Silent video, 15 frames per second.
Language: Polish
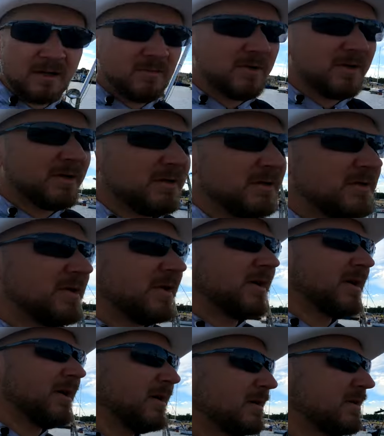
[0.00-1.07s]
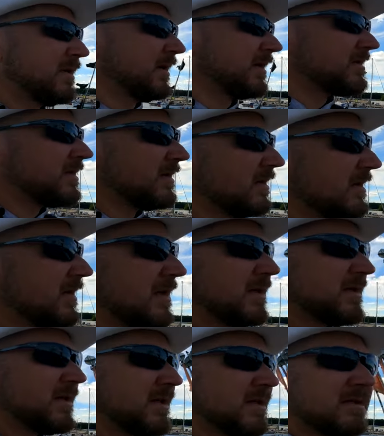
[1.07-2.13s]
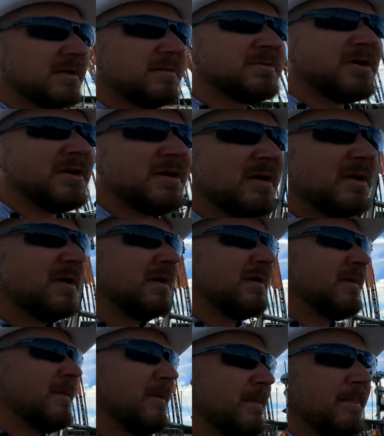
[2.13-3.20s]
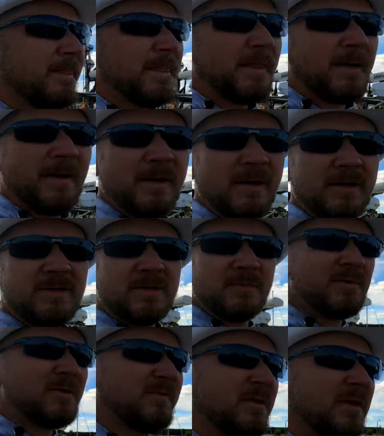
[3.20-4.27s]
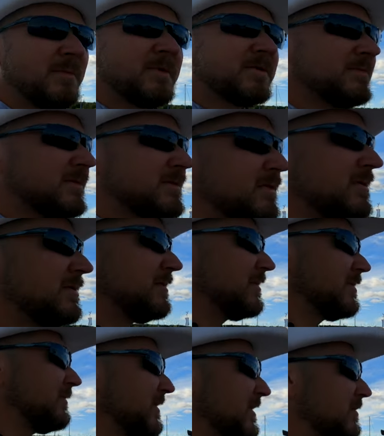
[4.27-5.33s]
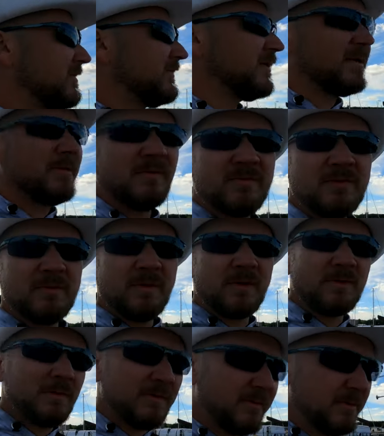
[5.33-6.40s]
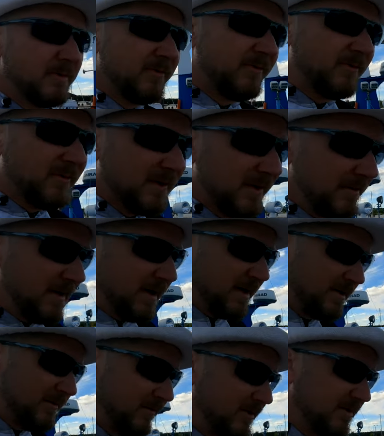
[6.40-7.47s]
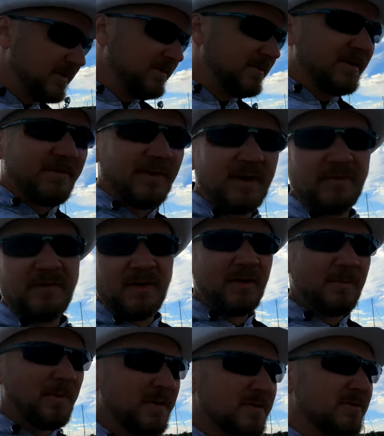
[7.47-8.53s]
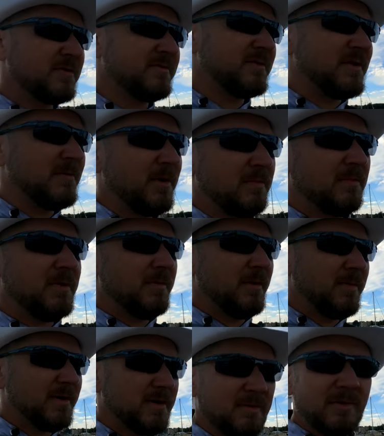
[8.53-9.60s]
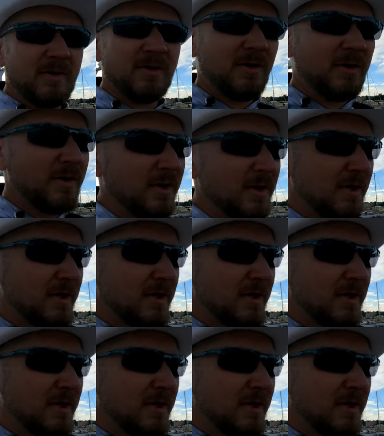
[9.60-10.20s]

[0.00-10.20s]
mojego licznika, także na razie jest dobrze. E, idziemy do Filipa zobaczyć ile on tego ma nałowione, bo w sumie to łowimy w teamach dwuosobowych. Filip jest oczywiście w moim teamie, bo jestem jego